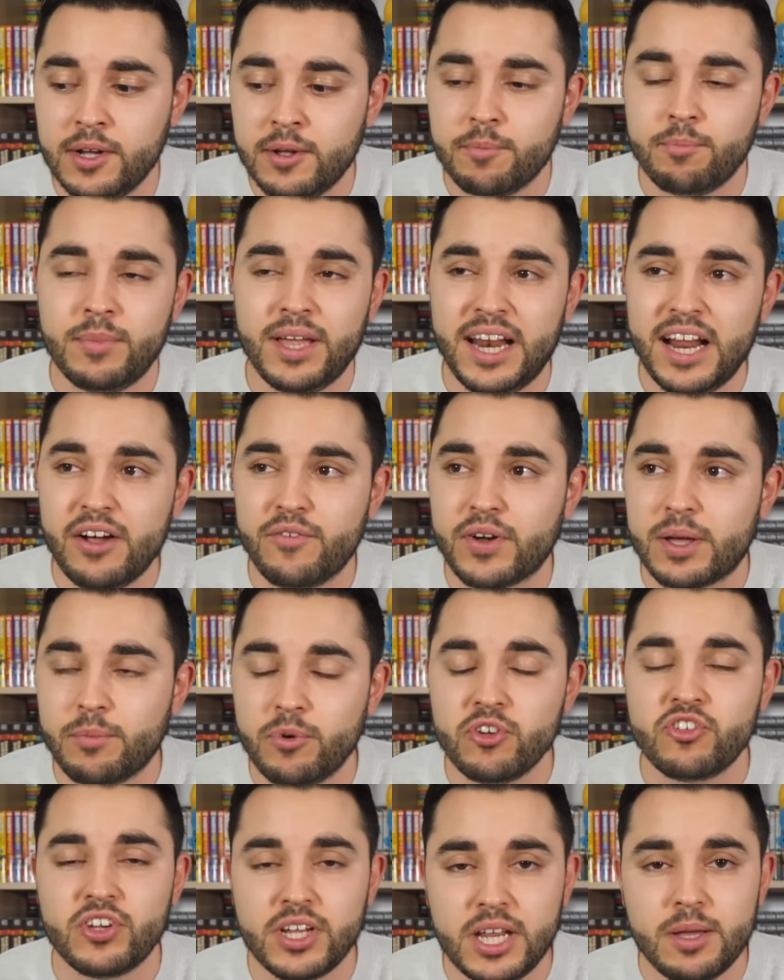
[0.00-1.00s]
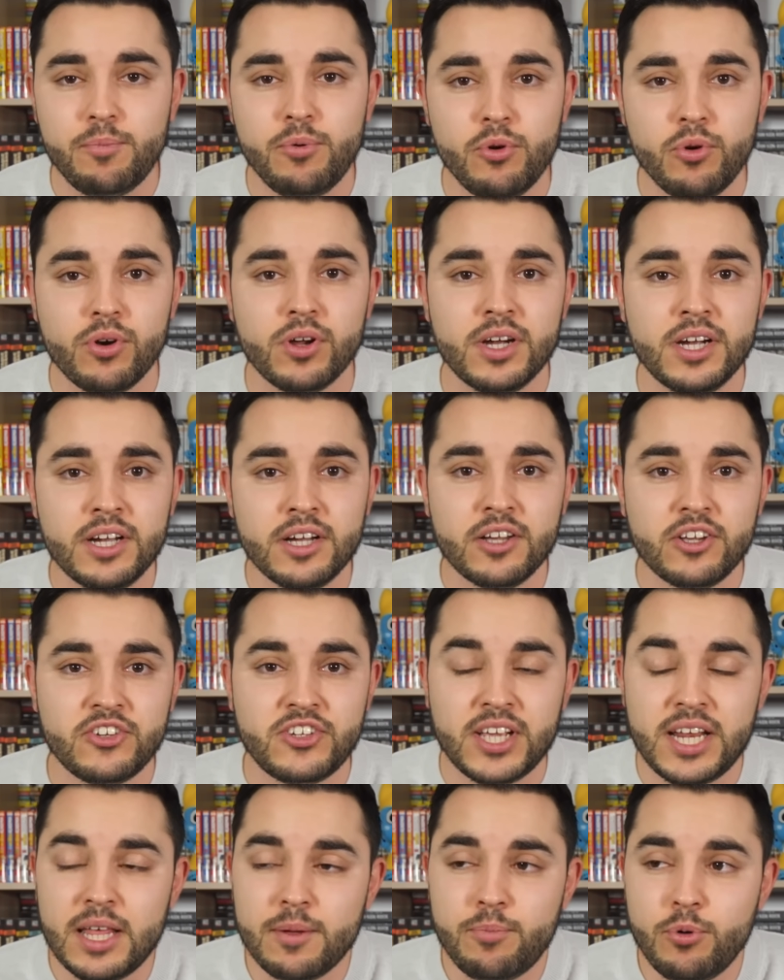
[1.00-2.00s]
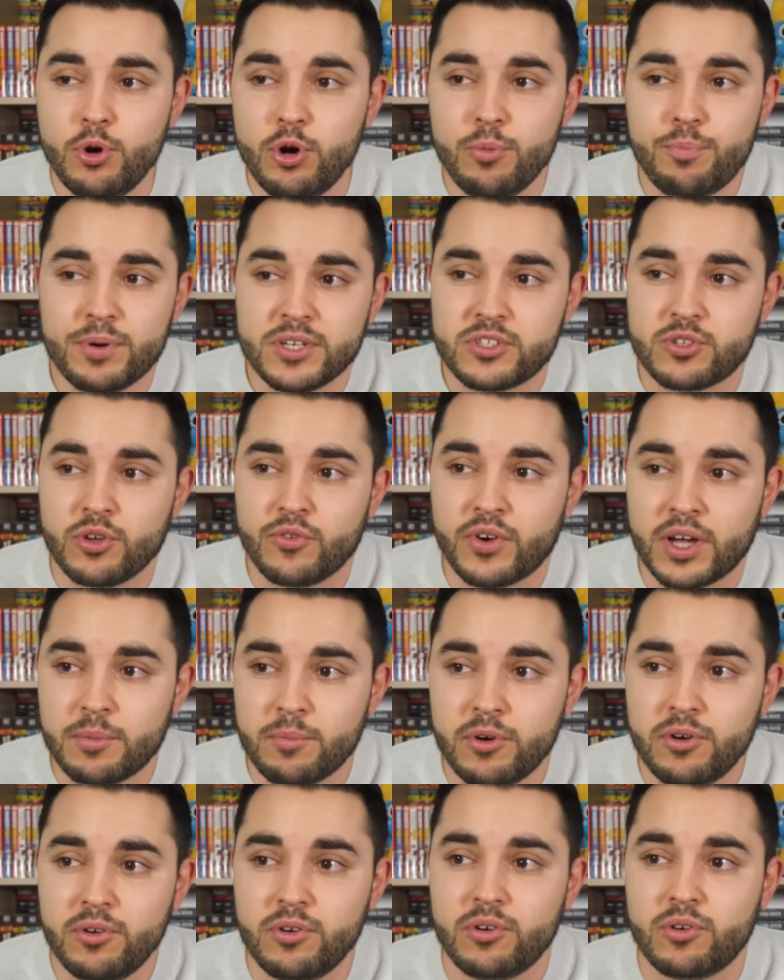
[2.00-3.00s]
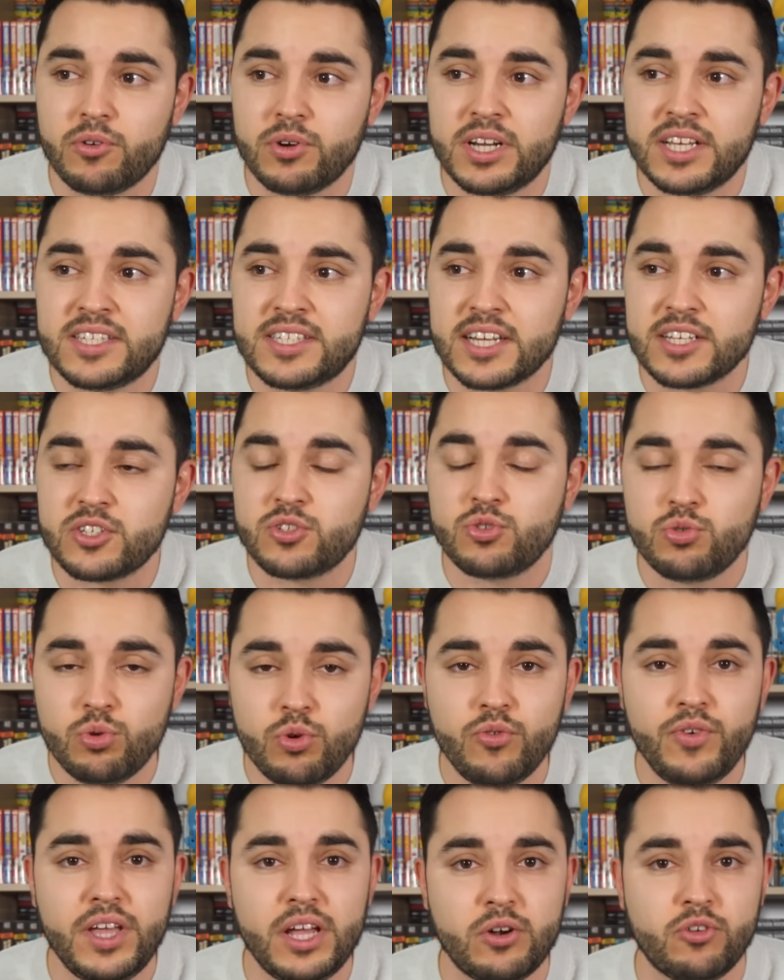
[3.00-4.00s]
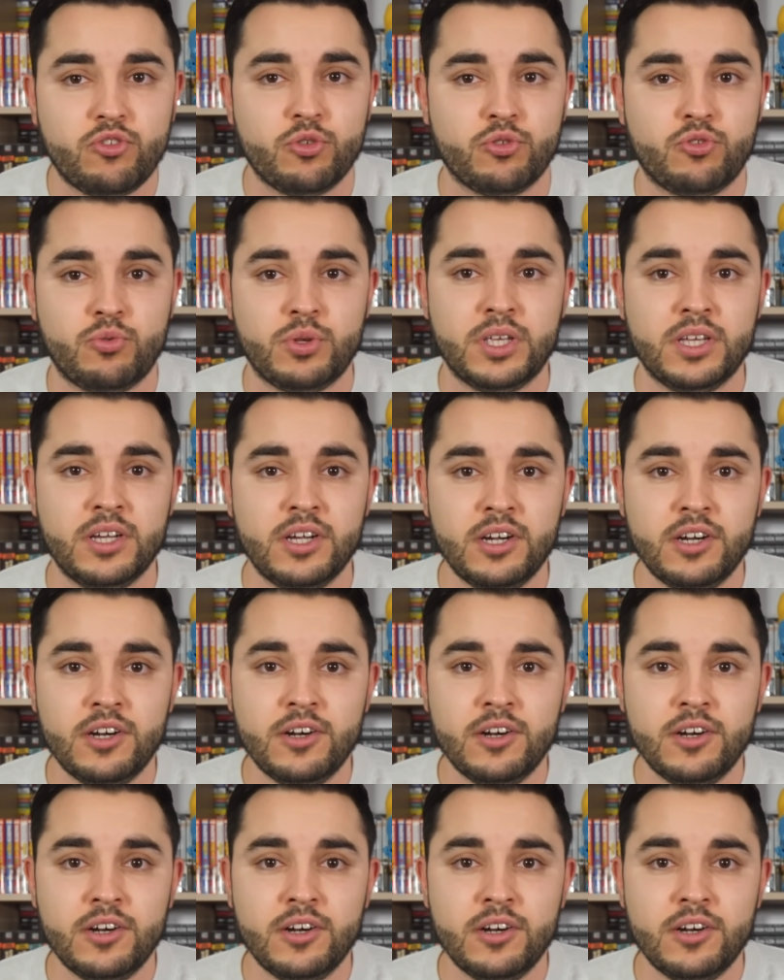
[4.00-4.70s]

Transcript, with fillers: Mais là, vraiment, j'ai les boules. J'ai les boules parce que vraiment, on les a soulevés aujourd'hui.